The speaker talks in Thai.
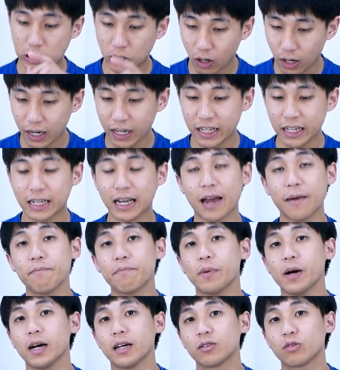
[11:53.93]
กรณีการ
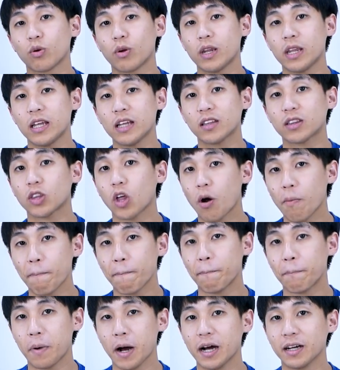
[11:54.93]
เปิดตัวนี้ต้อง
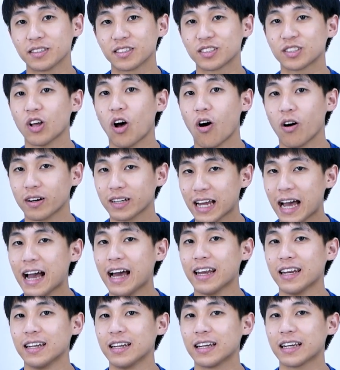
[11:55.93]
เปิด2ด้า
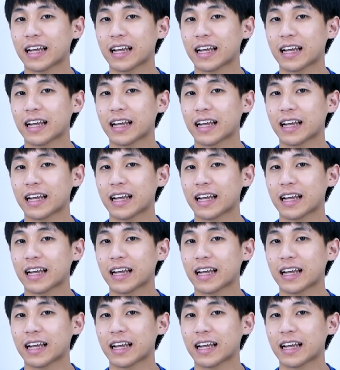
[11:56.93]
น